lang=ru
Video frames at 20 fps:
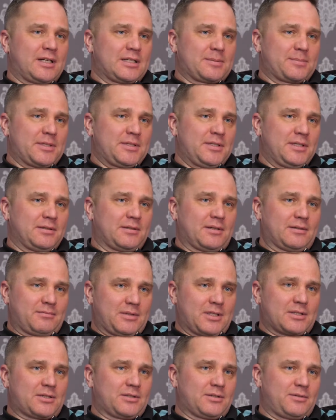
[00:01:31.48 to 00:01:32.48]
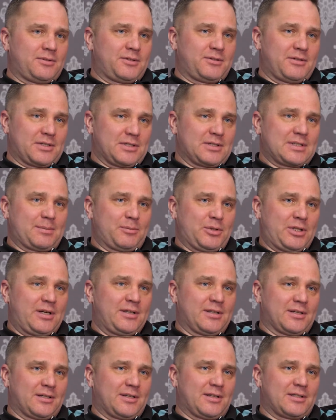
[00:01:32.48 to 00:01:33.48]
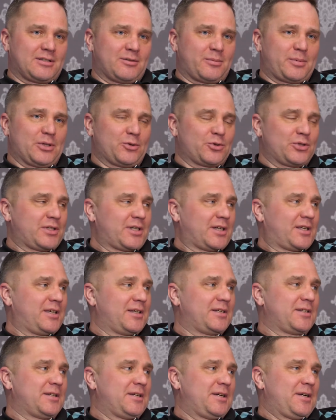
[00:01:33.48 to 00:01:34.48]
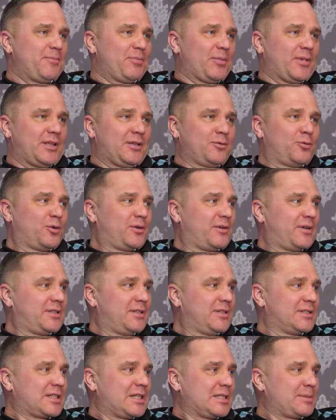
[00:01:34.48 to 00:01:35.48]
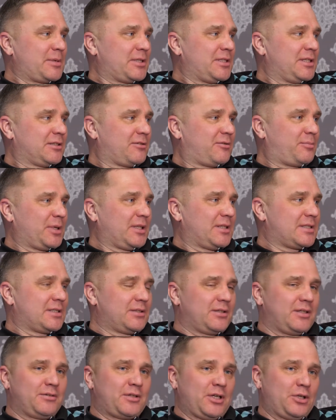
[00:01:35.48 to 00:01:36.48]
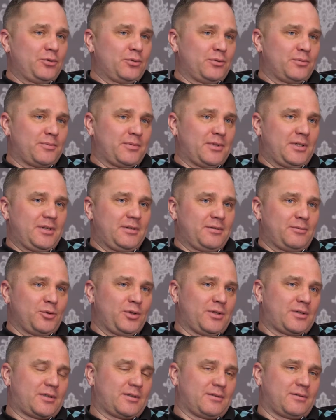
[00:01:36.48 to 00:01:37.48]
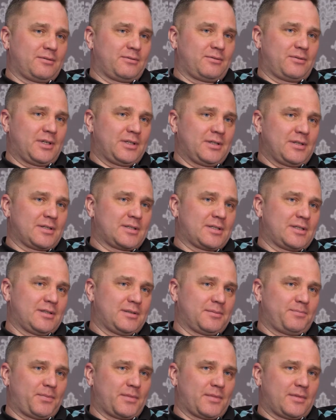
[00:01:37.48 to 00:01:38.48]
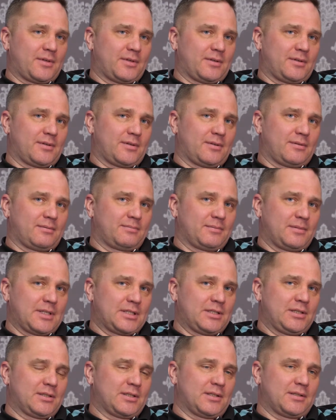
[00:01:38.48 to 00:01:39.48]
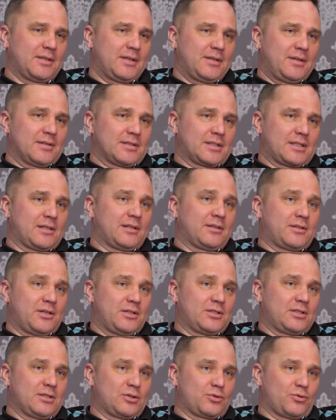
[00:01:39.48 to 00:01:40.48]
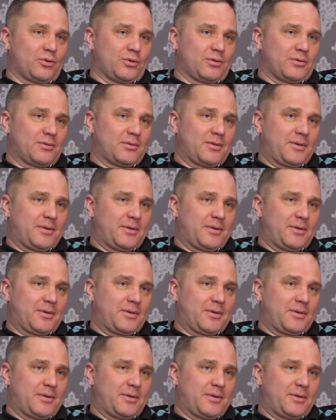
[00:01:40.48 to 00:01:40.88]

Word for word: корреспондент, у нас известный самый тренер, да, основоположник хоккея. Его один из корреспондентов пригласил на интервью, и у них э, в редакции э, газеты стоял теннисный стол.